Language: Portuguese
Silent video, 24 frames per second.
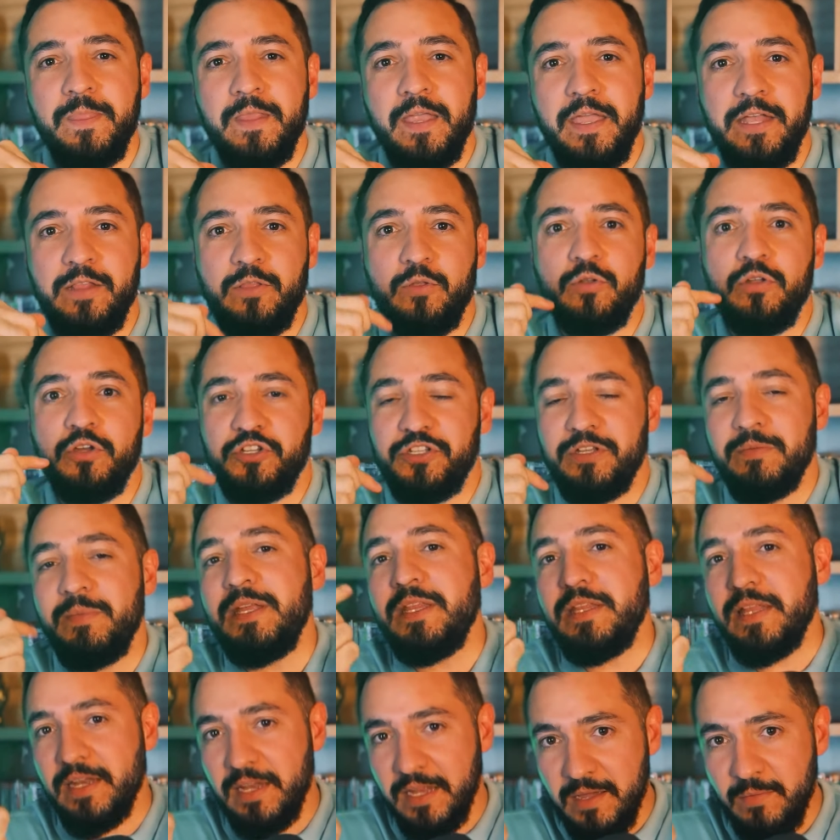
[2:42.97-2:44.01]
Então nós também
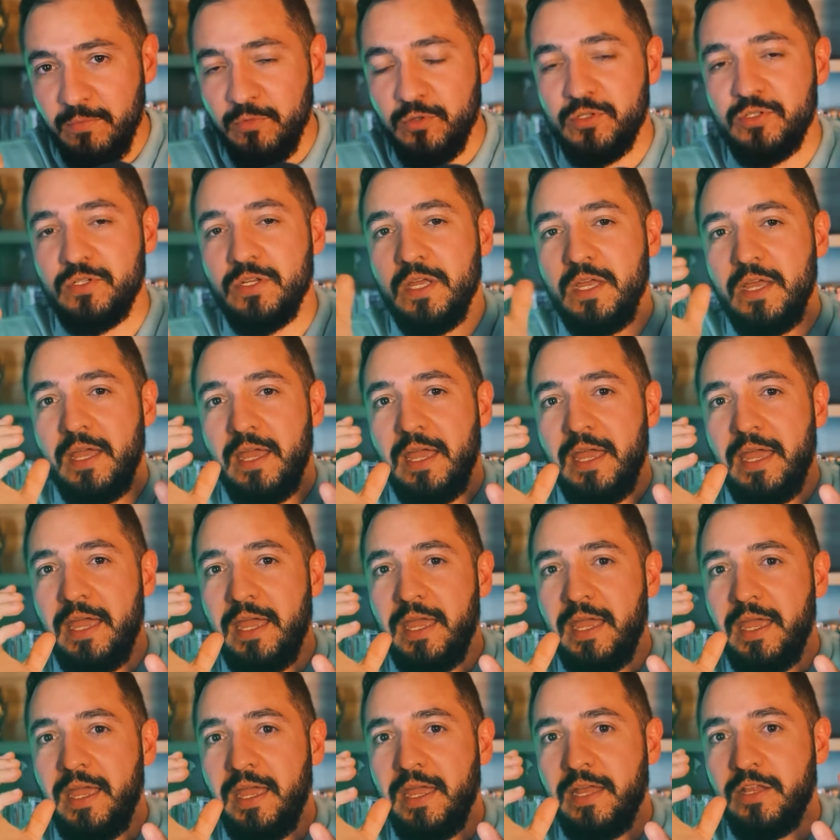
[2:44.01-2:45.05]
teremos
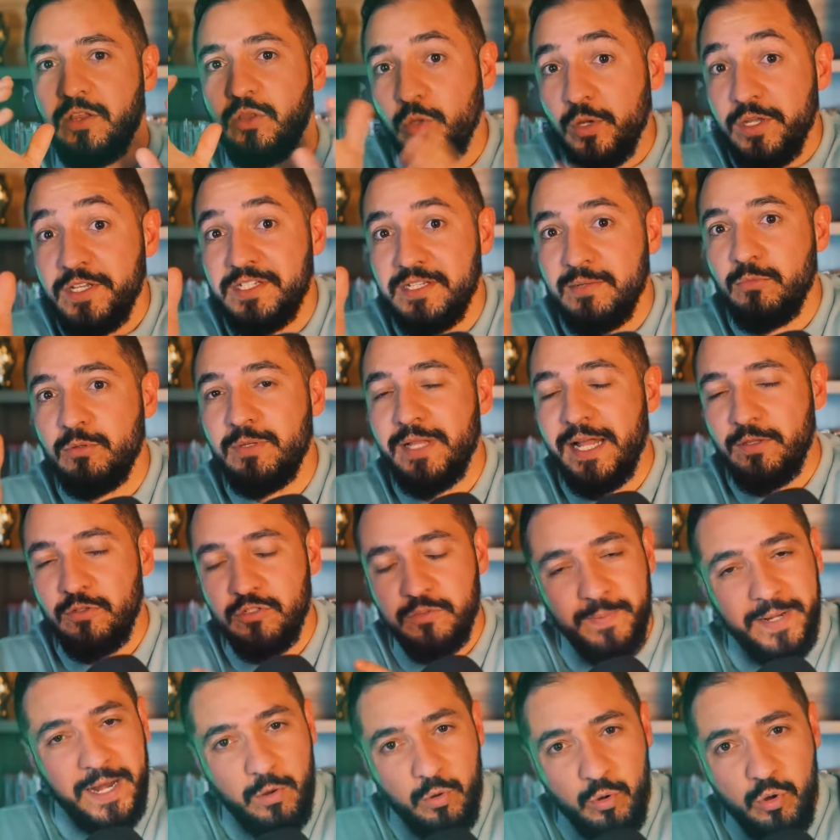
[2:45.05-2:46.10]
é, dois simulados
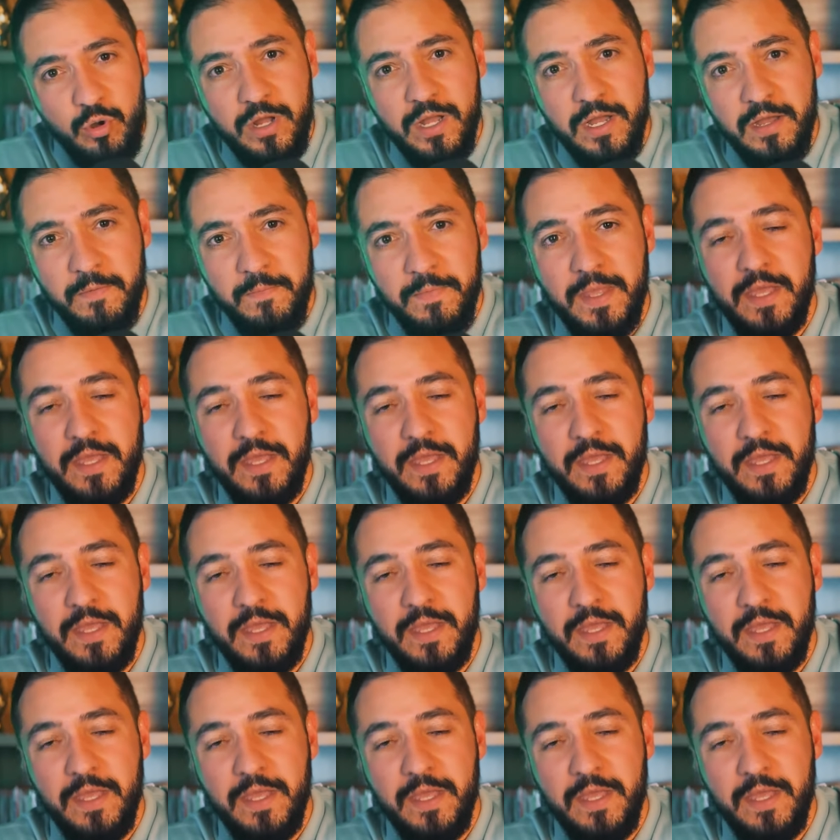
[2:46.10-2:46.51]
para a URCA,